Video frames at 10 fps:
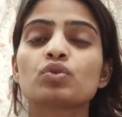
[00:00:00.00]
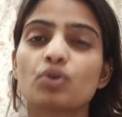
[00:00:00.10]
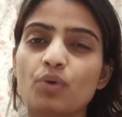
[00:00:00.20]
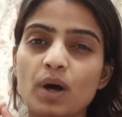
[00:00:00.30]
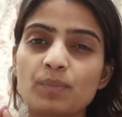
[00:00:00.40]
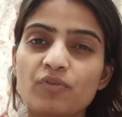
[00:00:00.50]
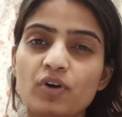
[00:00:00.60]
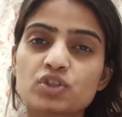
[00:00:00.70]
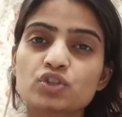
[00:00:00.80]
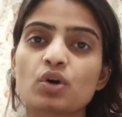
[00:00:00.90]
तो उनको
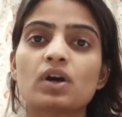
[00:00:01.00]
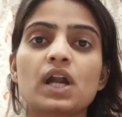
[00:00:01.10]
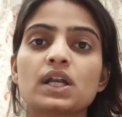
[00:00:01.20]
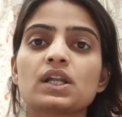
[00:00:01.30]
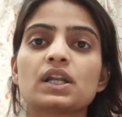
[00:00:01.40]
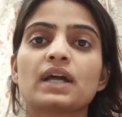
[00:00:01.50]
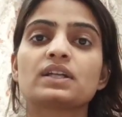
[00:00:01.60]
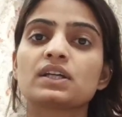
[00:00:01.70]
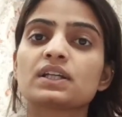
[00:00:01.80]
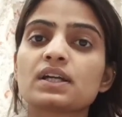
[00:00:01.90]
आप फॉर श्योर
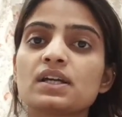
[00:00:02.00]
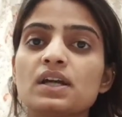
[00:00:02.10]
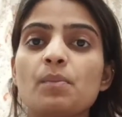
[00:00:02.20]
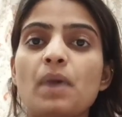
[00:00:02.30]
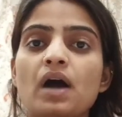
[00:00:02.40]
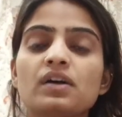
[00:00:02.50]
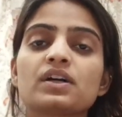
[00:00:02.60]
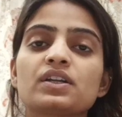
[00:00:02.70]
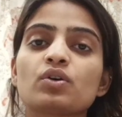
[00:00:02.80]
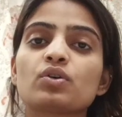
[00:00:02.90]
अंडरलाइन करिए या
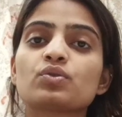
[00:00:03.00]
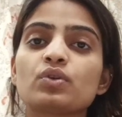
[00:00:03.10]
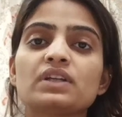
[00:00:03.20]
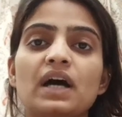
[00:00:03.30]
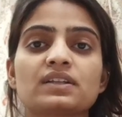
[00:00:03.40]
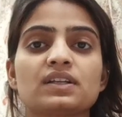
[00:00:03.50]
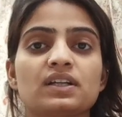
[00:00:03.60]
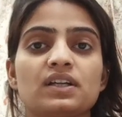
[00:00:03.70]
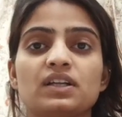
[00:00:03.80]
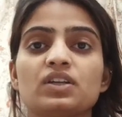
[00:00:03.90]
मार्क करिए और उनको
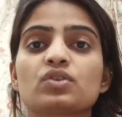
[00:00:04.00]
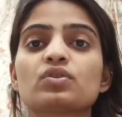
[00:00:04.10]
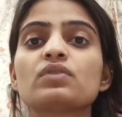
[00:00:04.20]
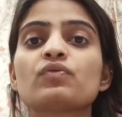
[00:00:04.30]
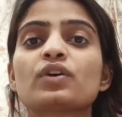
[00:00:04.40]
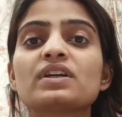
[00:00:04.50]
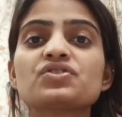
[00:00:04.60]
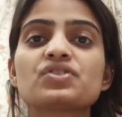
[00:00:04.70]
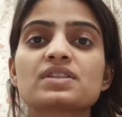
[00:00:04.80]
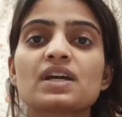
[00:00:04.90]
याद करके रखिए क्योंकि
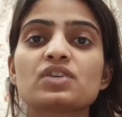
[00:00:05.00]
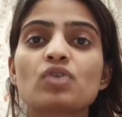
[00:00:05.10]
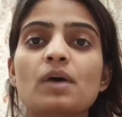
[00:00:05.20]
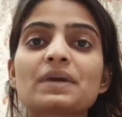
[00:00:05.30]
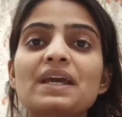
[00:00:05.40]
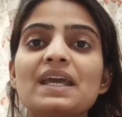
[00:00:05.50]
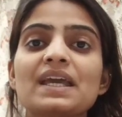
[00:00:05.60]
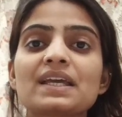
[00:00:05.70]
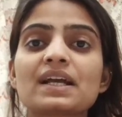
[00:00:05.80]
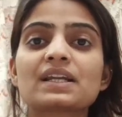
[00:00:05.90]
वही चीज़ें हैं जो
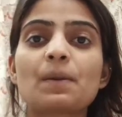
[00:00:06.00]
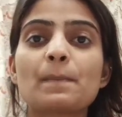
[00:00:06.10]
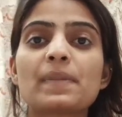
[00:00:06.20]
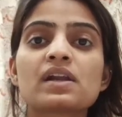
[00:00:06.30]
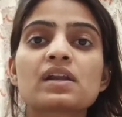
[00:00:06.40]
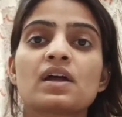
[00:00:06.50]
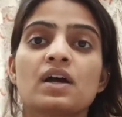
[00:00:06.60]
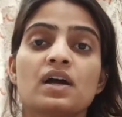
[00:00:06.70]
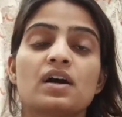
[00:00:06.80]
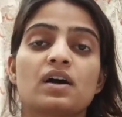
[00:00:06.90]
आपके एक एक
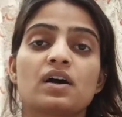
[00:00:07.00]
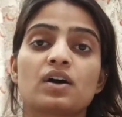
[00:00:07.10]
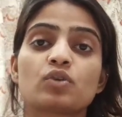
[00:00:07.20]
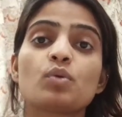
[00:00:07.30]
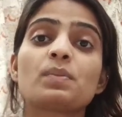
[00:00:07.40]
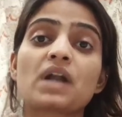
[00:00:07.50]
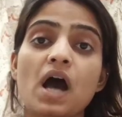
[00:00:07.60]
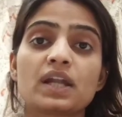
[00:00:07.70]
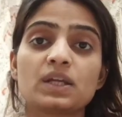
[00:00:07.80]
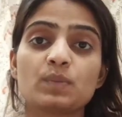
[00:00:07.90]
नंबर
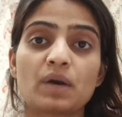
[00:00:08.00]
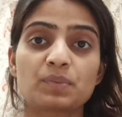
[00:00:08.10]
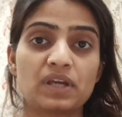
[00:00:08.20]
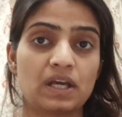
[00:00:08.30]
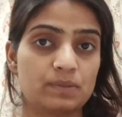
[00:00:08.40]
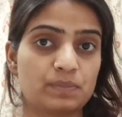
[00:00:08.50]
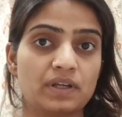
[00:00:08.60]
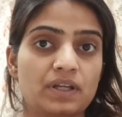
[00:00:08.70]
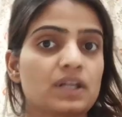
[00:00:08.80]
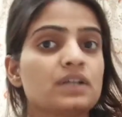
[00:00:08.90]
को बढ़ाने में आपकी
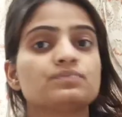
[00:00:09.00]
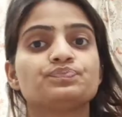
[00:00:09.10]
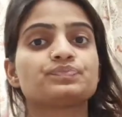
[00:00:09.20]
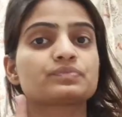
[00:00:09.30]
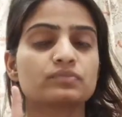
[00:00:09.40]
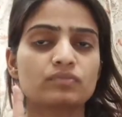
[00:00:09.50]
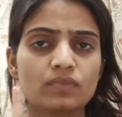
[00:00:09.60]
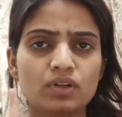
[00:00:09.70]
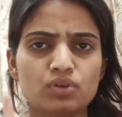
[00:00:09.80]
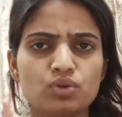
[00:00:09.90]
हेल्प करेंगी
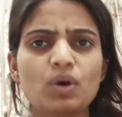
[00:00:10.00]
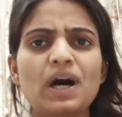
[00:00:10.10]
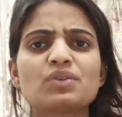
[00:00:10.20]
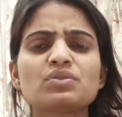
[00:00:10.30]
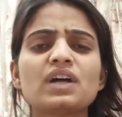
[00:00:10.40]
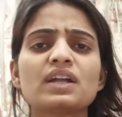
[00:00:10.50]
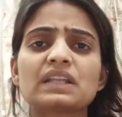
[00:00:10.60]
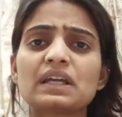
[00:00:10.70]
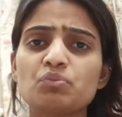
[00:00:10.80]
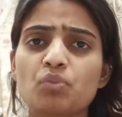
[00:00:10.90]
तो
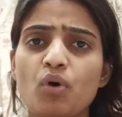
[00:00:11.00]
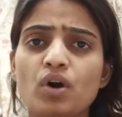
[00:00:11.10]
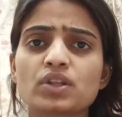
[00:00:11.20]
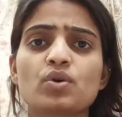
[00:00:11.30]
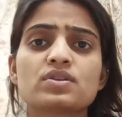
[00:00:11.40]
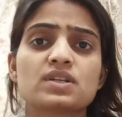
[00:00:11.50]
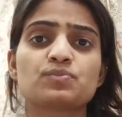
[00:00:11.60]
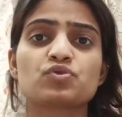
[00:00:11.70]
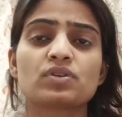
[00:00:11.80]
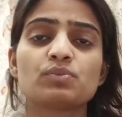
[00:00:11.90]
अरुण कात्यान बहुत
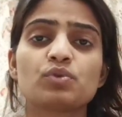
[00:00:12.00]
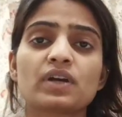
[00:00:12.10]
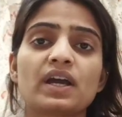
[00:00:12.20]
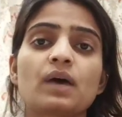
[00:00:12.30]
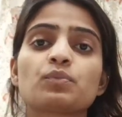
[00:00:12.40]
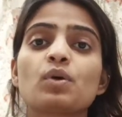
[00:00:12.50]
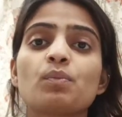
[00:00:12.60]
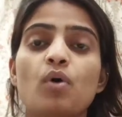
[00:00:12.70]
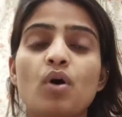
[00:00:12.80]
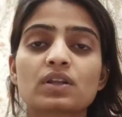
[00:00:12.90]
कॉन्सेप्चुअल बुक है
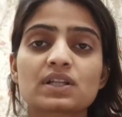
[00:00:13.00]
आपको